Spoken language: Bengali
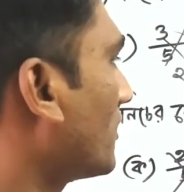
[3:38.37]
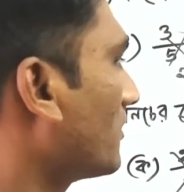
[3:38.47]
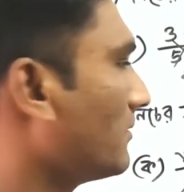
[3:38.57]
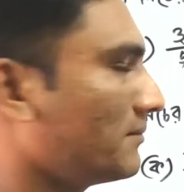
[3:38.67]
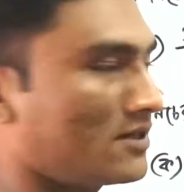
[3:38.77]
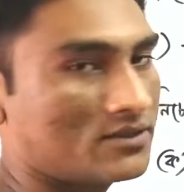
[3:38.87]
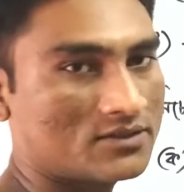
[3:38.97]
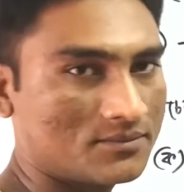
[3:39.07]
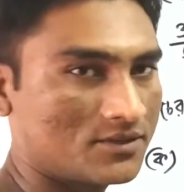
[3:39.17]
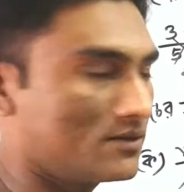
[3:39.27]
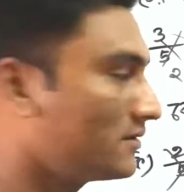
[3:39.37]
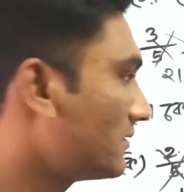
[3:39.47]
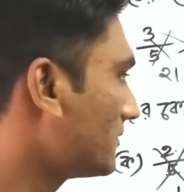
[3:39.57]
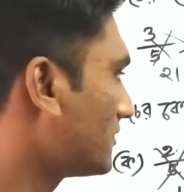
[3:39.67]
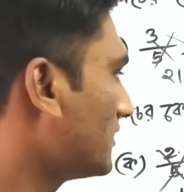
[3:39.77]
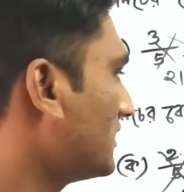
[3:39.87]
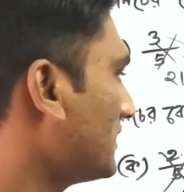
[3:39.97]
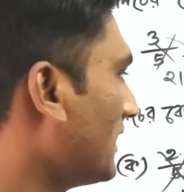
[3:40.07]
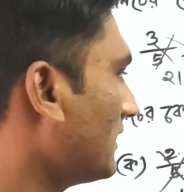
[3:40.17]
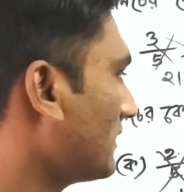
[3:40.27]
বড় বা বৃহত্তম যদি
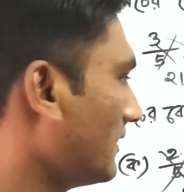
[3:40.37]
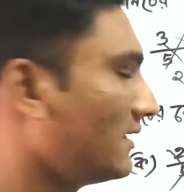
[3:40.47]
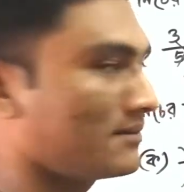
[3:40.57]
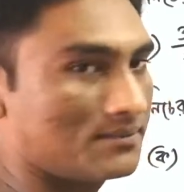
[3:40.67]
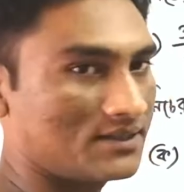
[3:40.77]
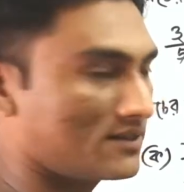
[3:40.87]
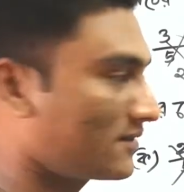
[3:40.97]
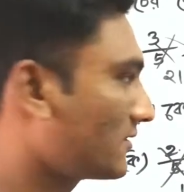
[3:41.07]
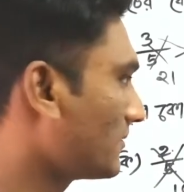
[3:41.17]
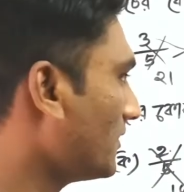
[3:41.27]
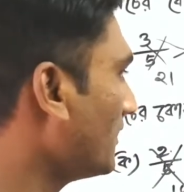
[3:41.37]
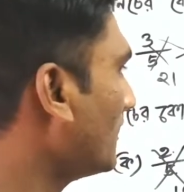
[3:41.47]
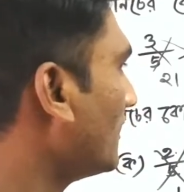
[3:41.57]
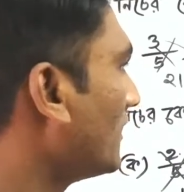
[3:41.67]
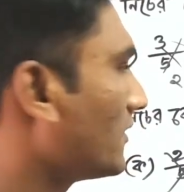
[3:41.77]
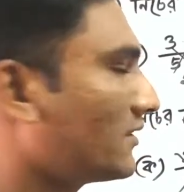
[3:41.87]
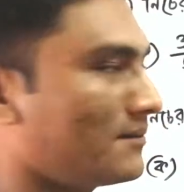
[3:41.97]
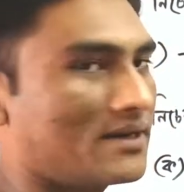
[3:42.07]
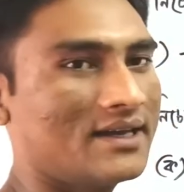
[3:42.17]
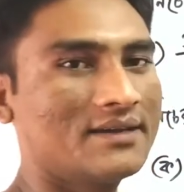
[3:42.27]
চায় তাহলে এভাবে নির্ণয় করব
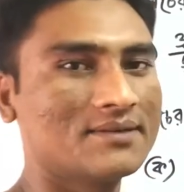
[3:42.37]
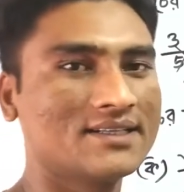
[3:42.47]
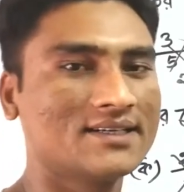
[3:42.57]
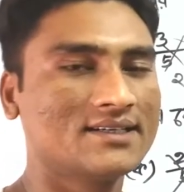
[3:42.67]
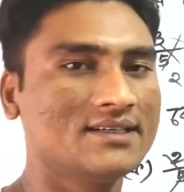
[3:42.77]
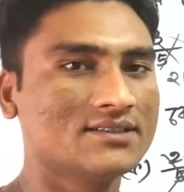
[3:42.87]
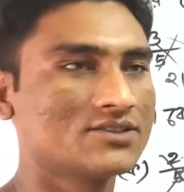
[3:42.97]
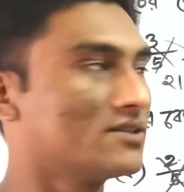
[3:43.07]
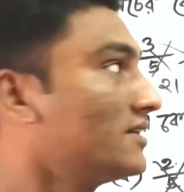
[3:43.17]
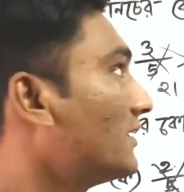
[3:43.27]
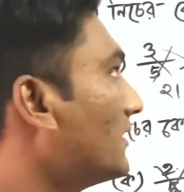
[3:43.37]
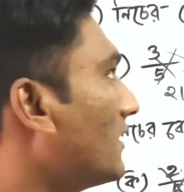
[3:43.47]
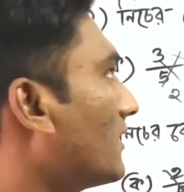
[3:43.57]
তো আমরা এইবার দেখি যদি